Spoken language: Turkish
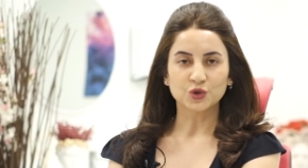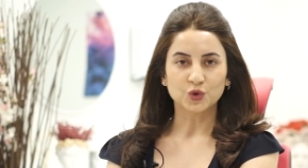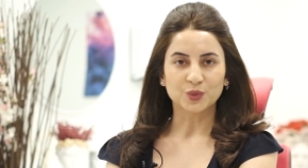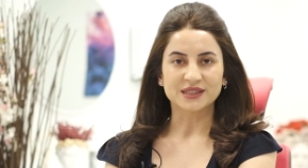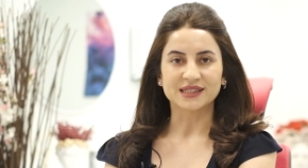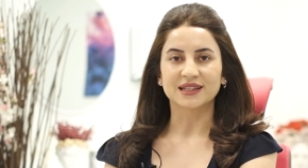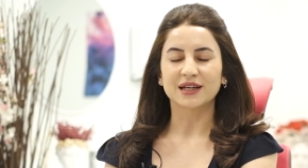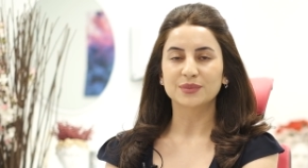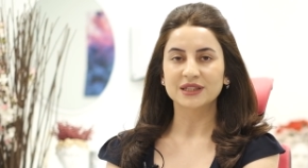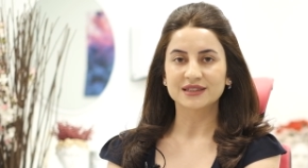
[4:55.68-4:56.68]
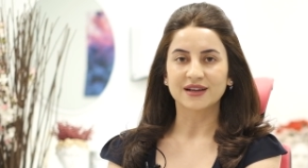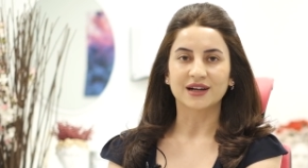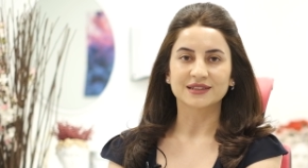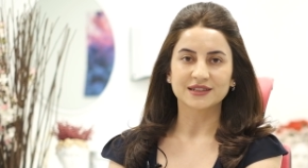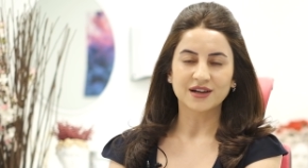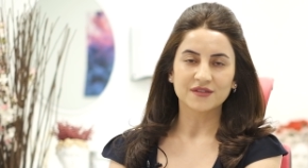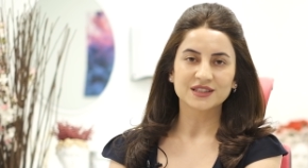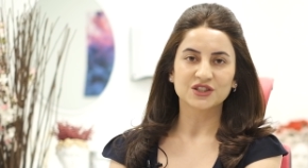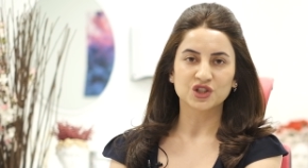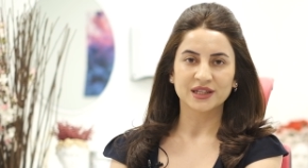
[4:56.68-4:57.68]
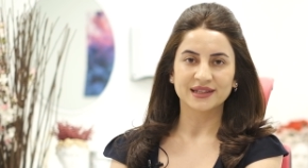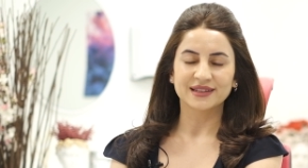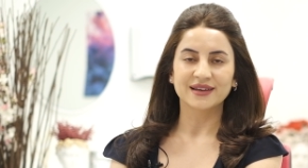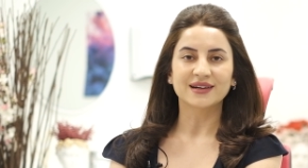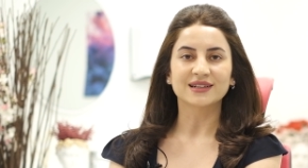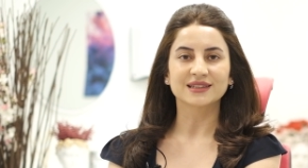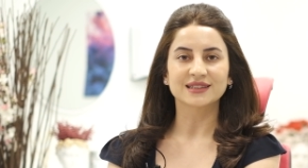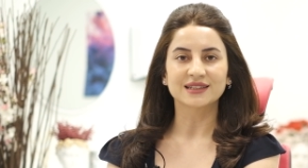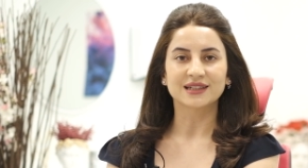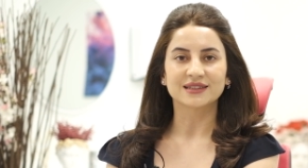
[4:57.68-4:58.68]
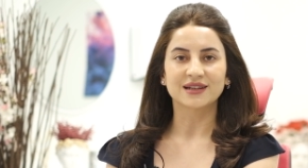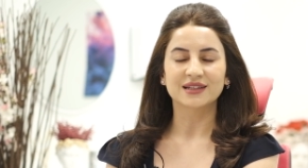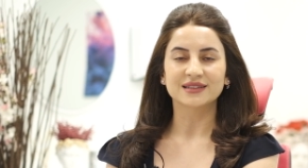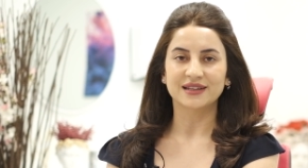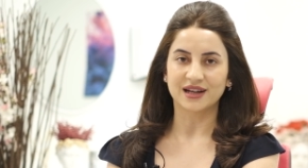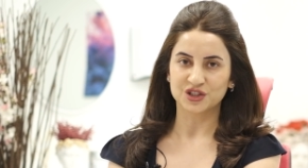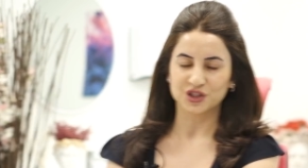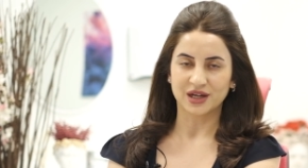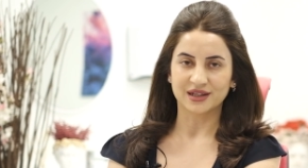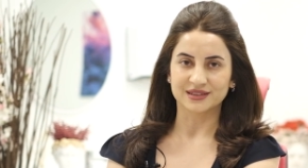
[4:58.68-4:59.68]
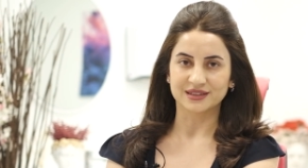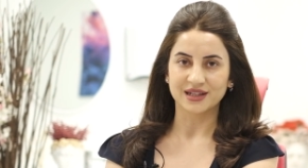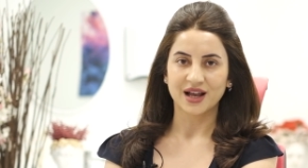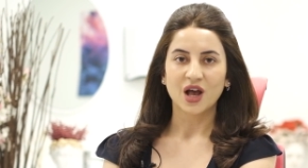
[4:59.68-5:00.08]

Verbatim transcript: dökülmesinde bir diğer tedavi seçeneği de ağızdan alınan ilaçlardır.